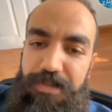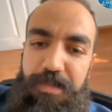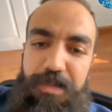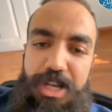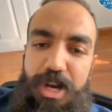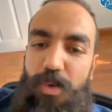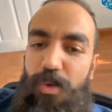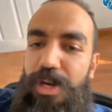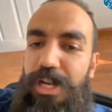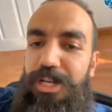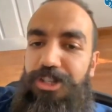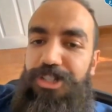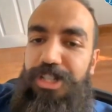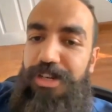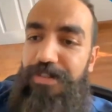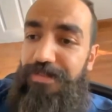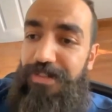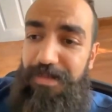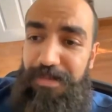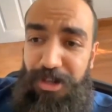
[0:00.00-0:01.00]
ولا
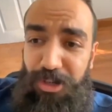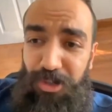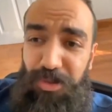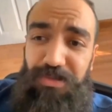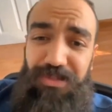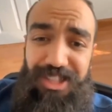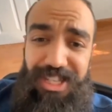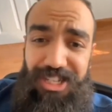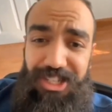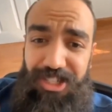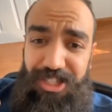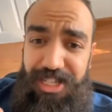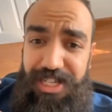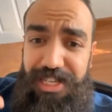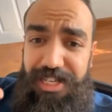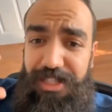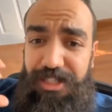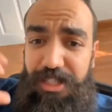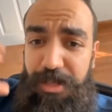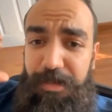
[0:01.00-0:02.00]
20% شوف داك الشيء
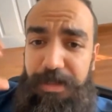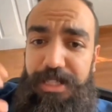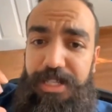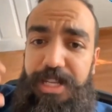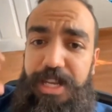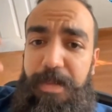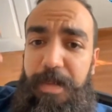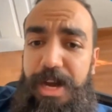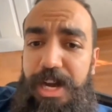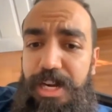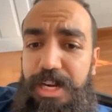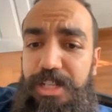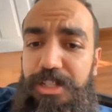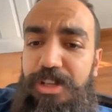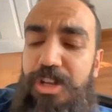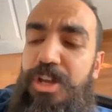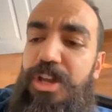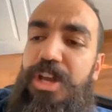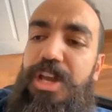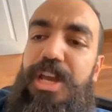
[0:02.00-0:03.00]
اللي انت مزكي مع راسك
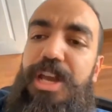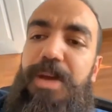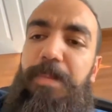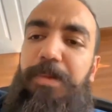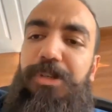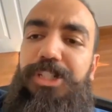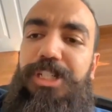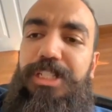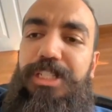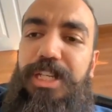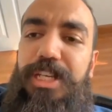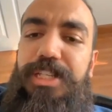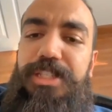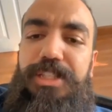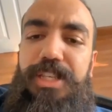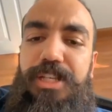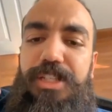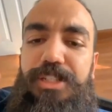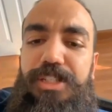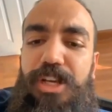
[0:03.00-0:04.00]
باش كتقيس
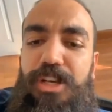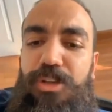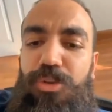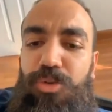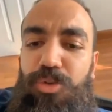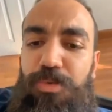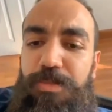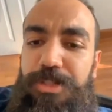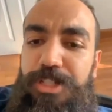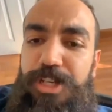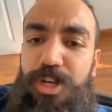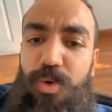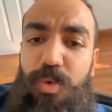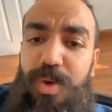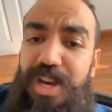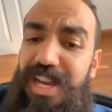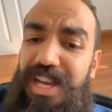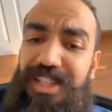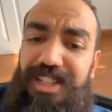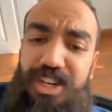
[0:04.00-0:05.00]
داك التقدم ديالك
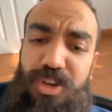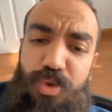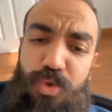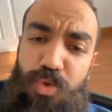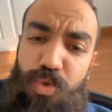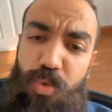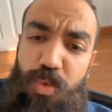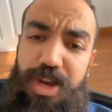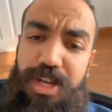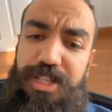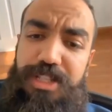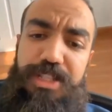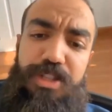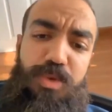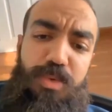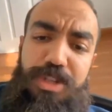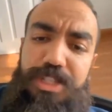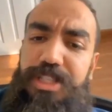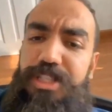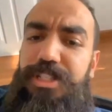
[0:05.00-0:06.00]
ولا يقدر يكون وازن
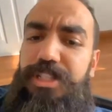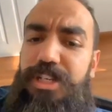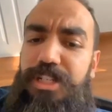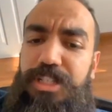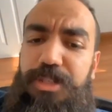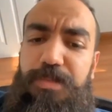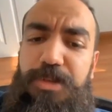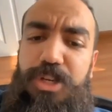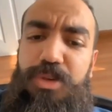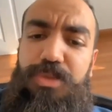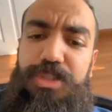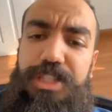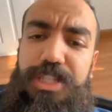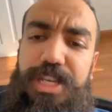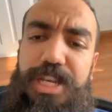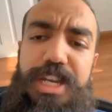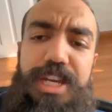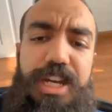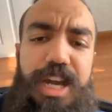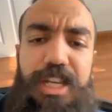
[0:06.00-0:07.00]
الوزن ديالك
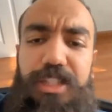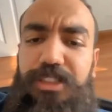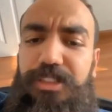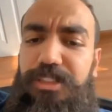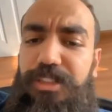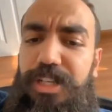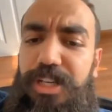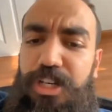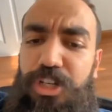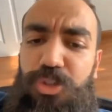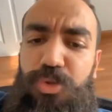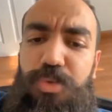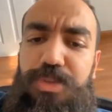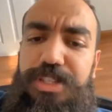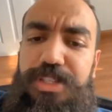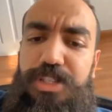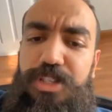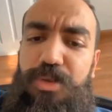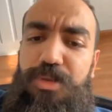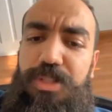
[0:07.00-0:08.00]
98 حاط التارجت هو
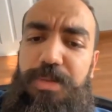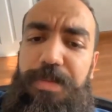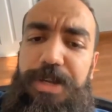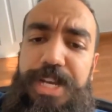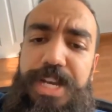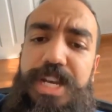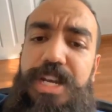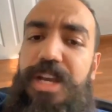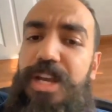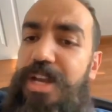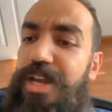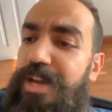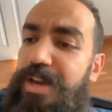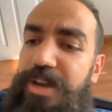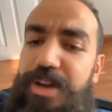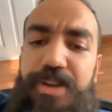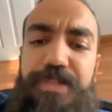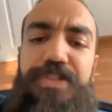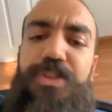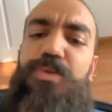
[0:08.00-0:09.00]
76
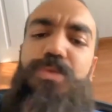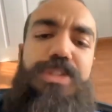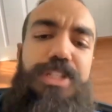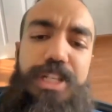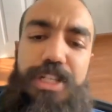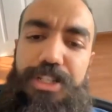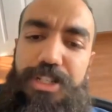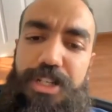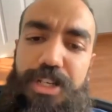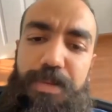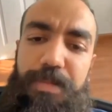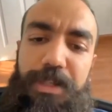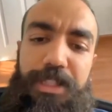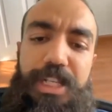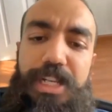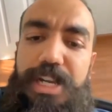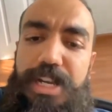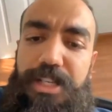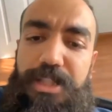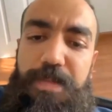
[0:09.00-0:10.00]
فين وصلت بعد
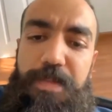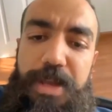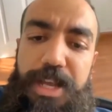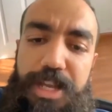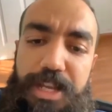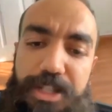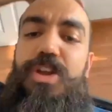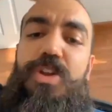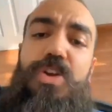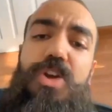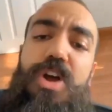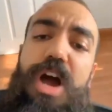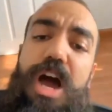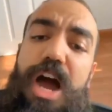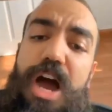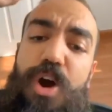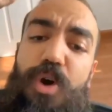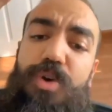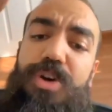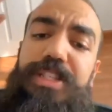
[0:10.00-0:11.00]
هاد الخدمه
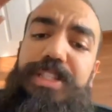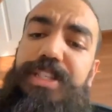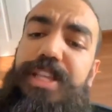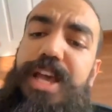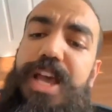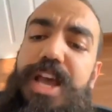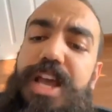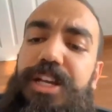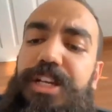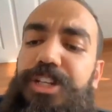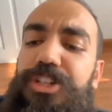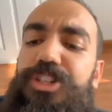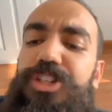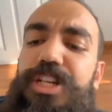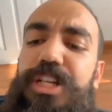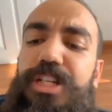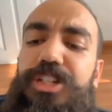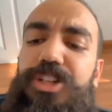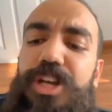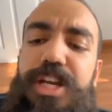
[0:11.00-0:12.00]
هاكا ساهل كتجي
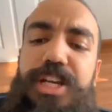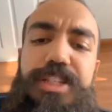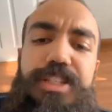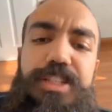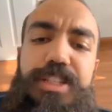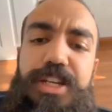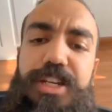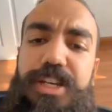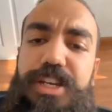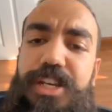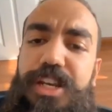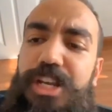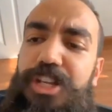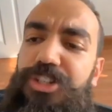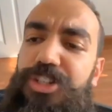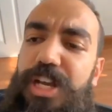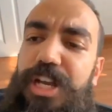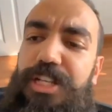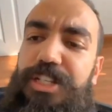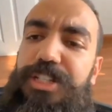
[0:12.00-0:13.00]
كتقيس داك
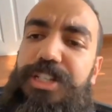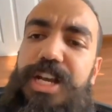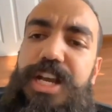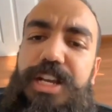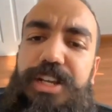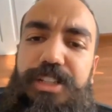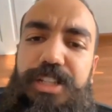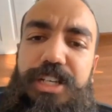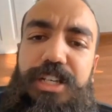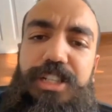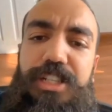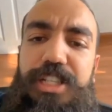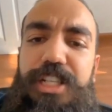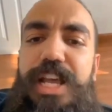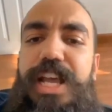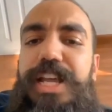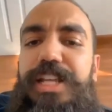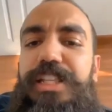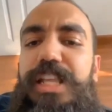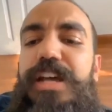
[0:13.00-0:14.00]
النجاح ديالك داك
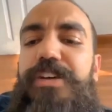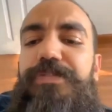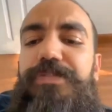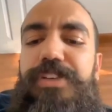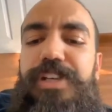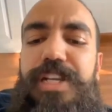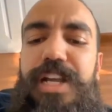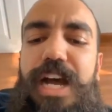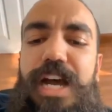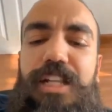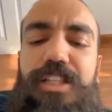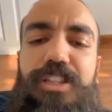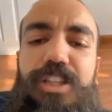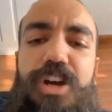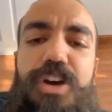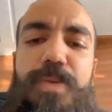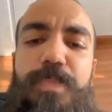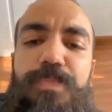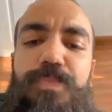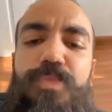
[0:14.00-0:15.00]
الاهداف اللي
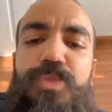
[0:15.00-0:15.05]
حاطه